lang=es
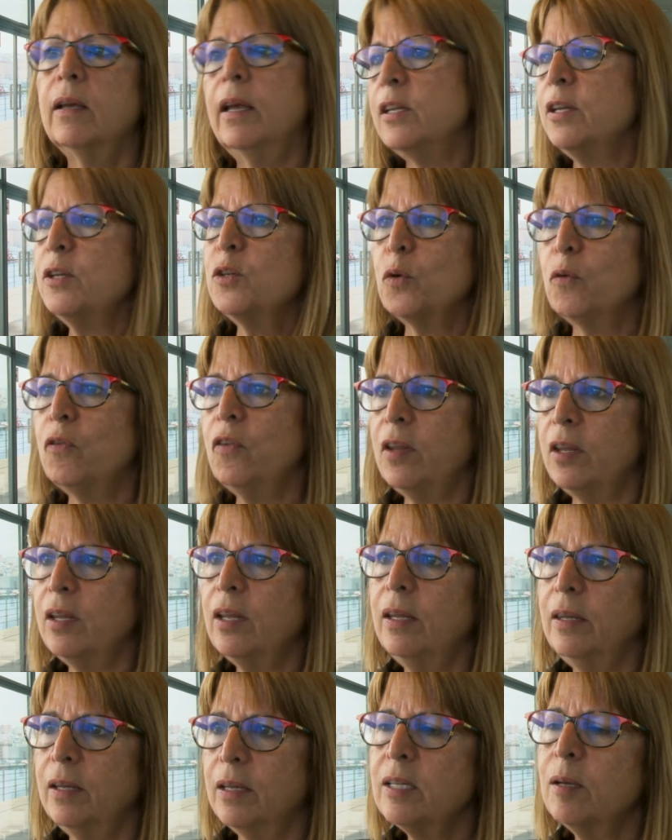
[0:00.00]
es
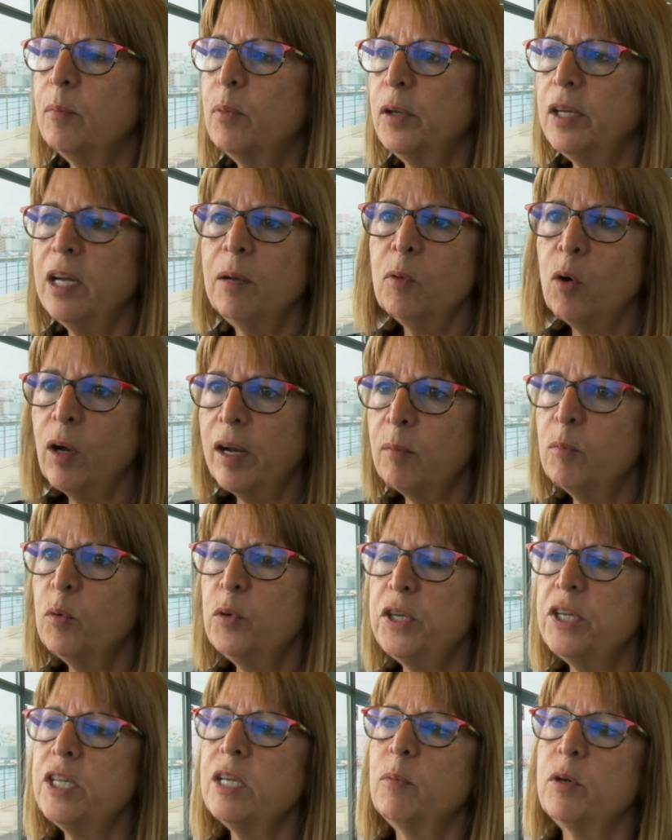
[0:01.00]
insuficiente, se podría mejorar
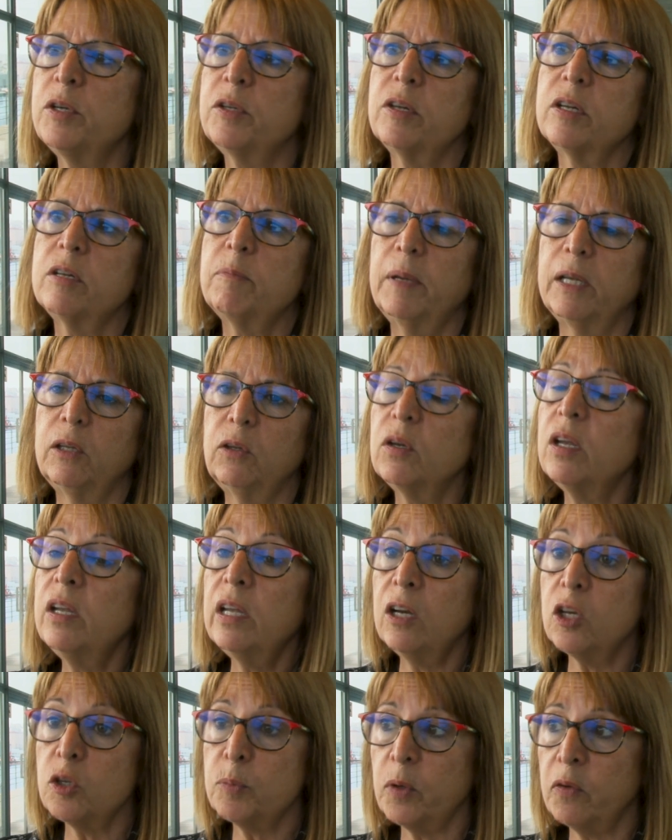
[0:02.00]
muchísimo en este aspecto.
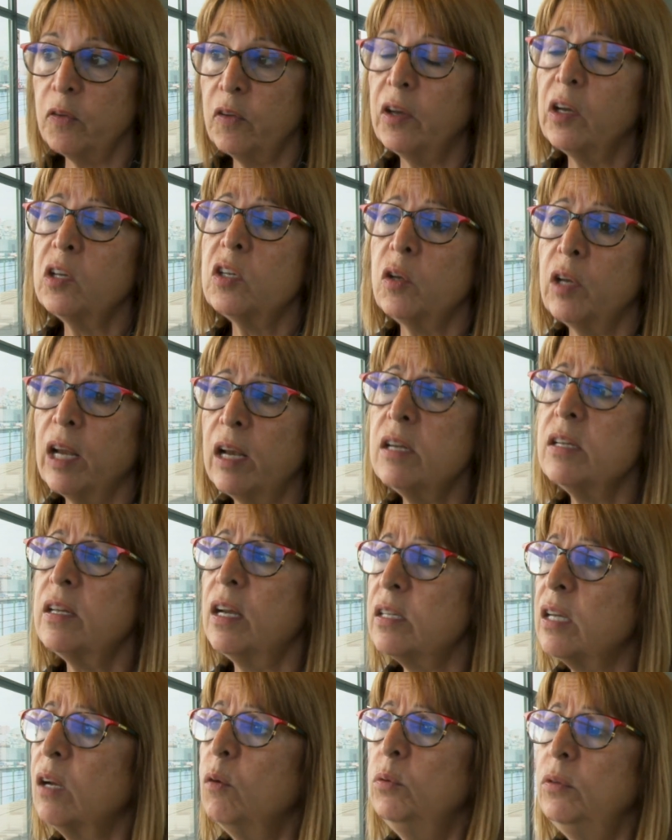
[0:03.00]
Y en los profesionales de
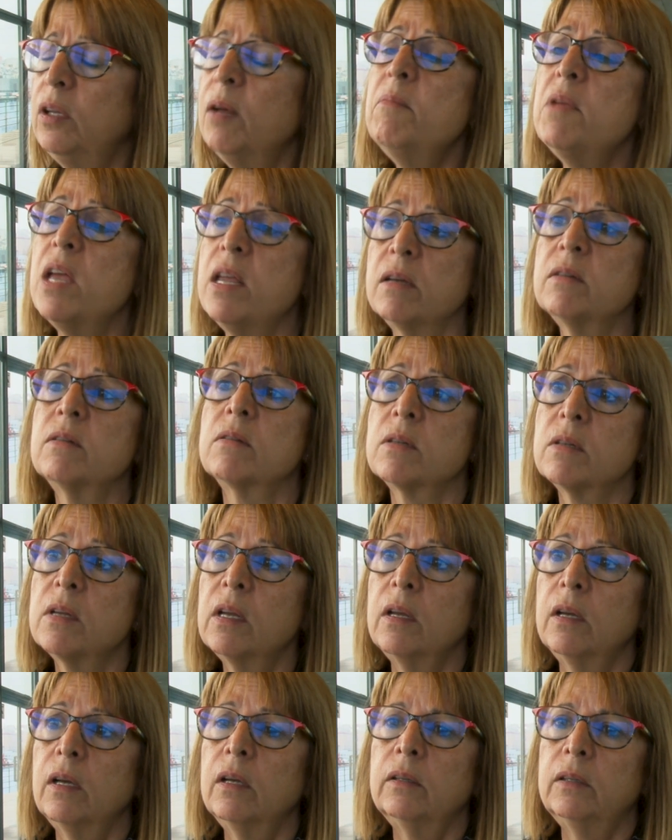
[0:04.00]
la salud también.
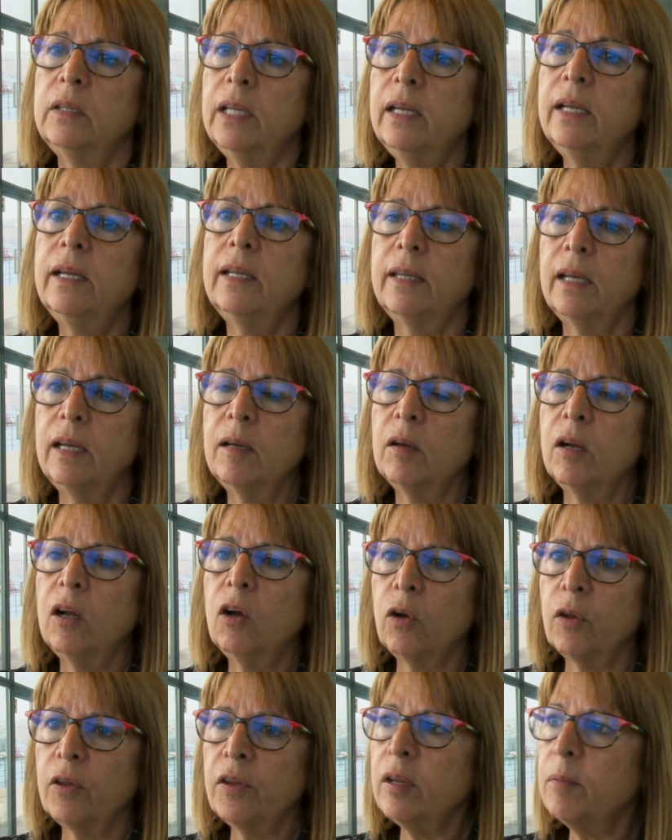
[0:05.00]
Tienen que tener
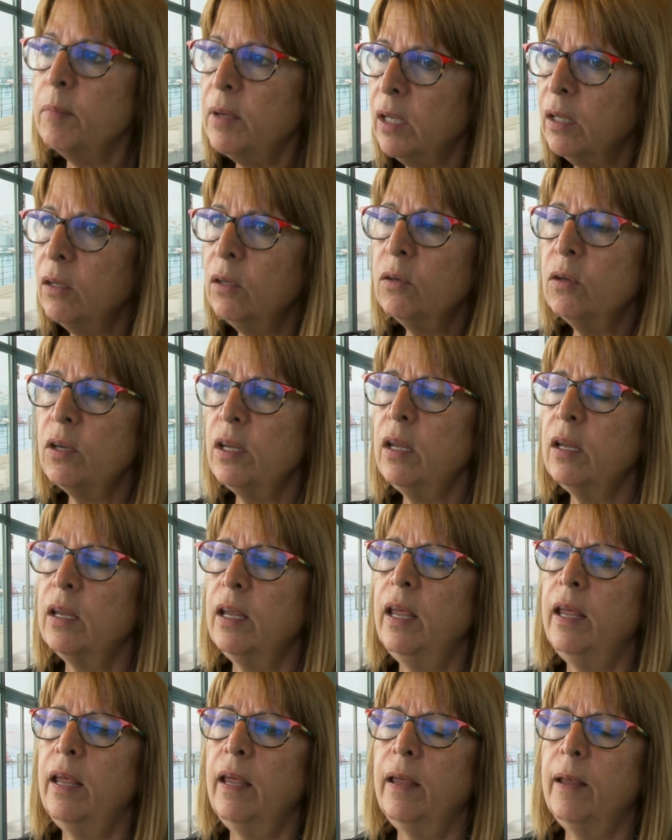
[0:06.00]
conocimiento eh,
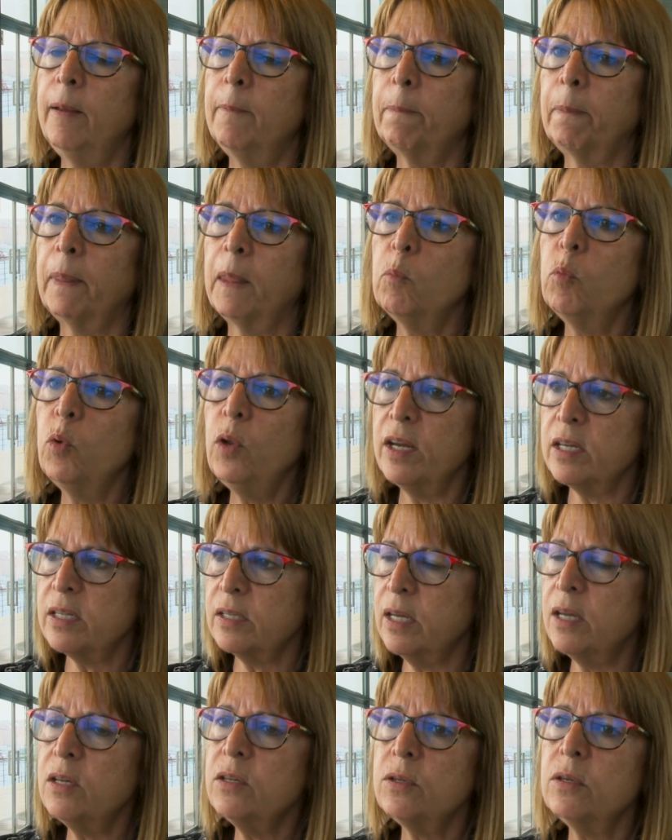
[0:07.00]
eh, muy
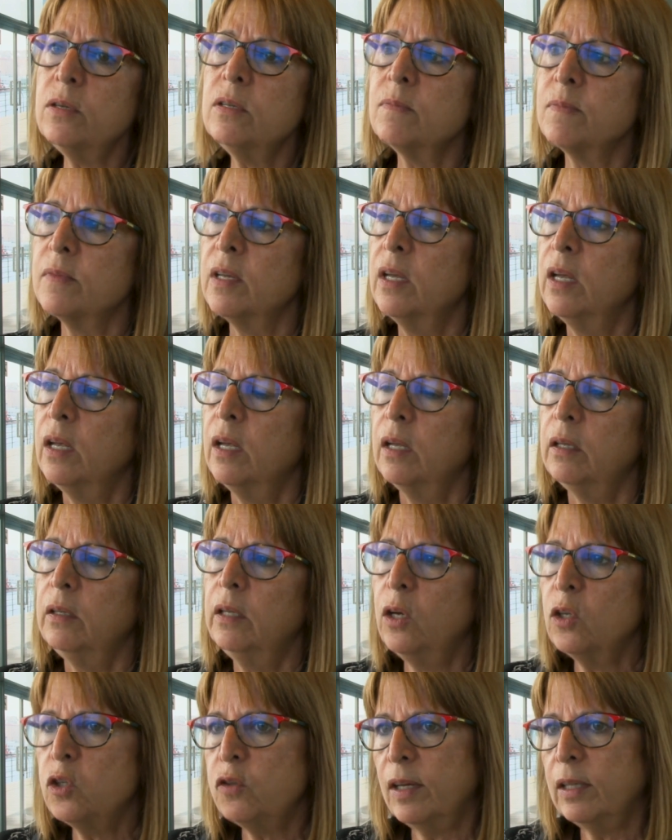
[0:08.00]
extenso
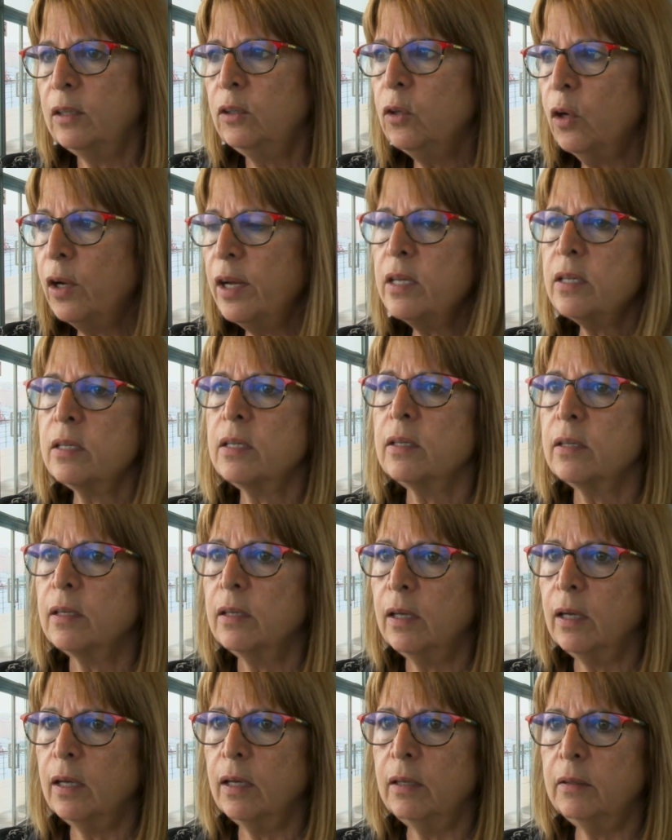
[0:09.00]
de los factores
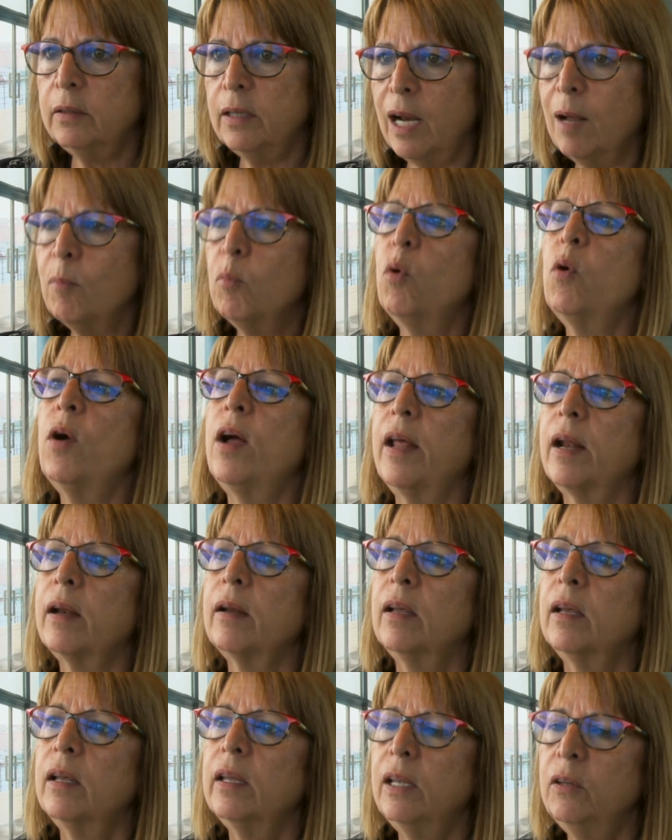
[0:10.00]
de la mujer.
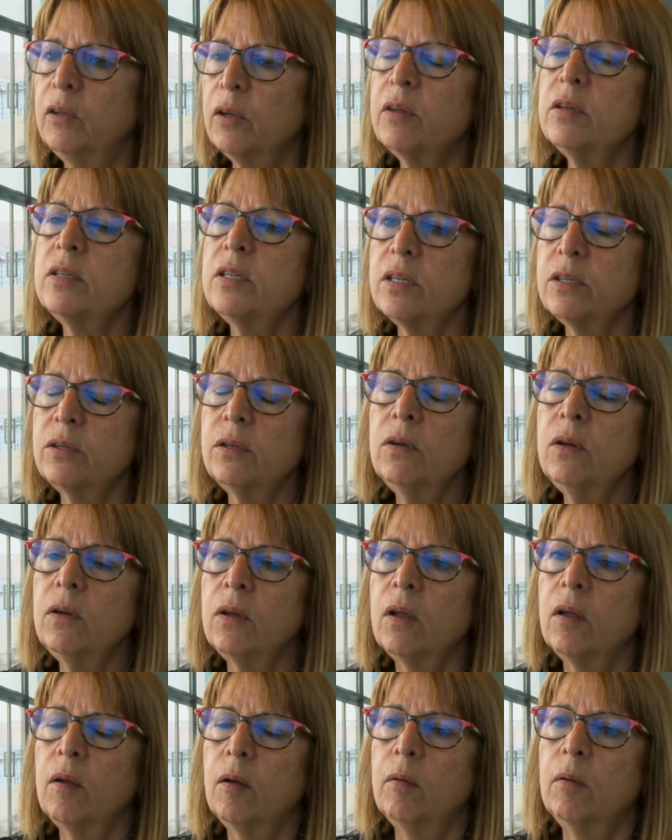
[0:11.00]
Y entonces esto
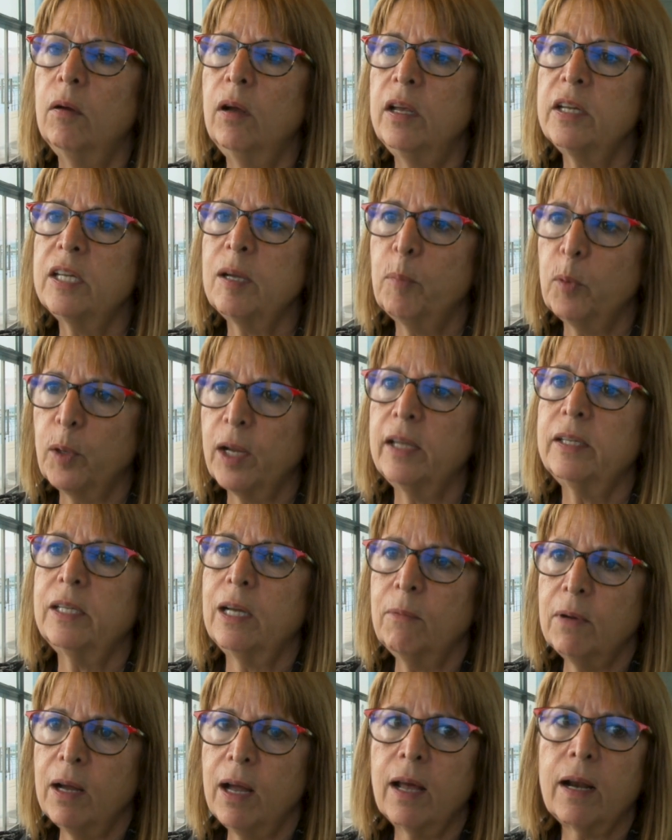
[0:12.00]
eh, se podrá
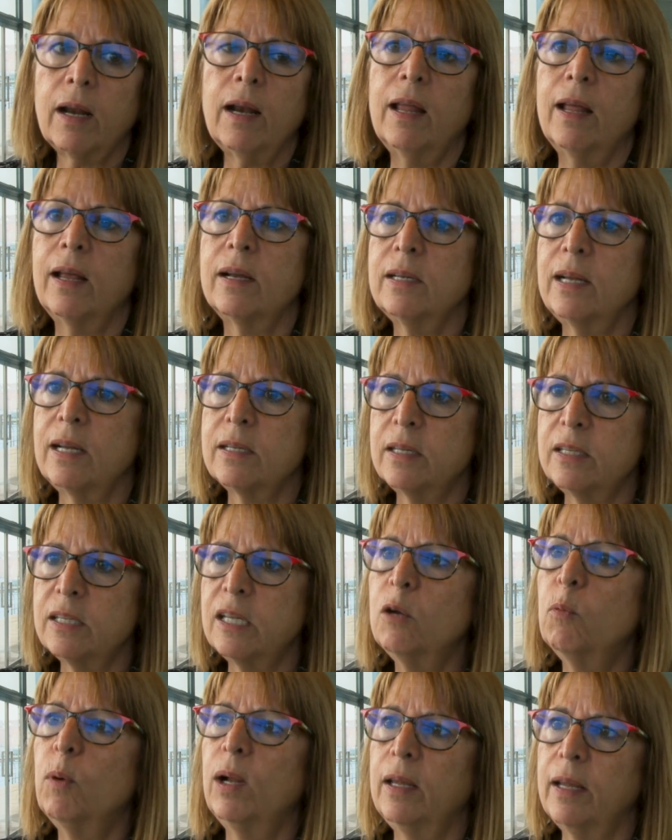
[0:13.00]
trabajar las
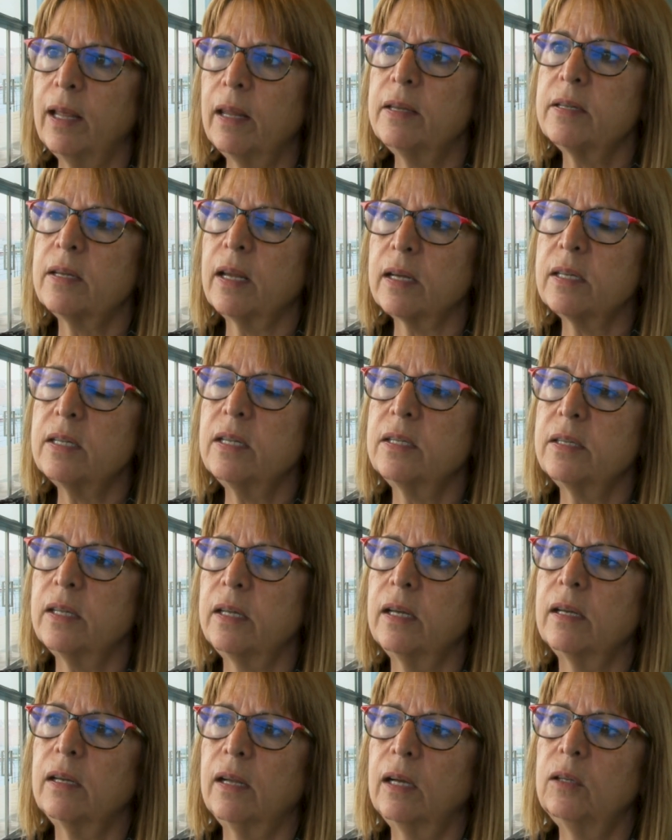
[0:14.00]
desigualdades que
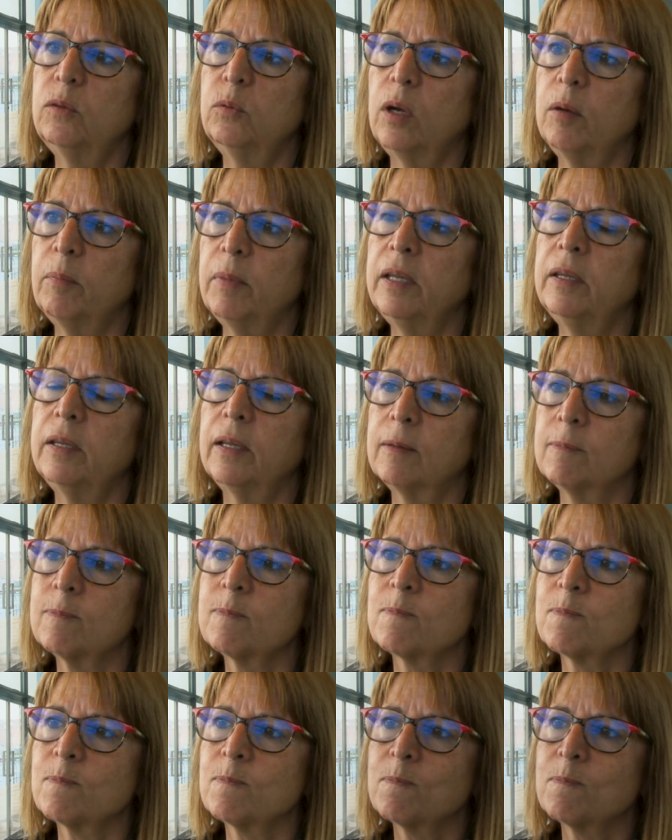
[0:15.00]
existen actualmente.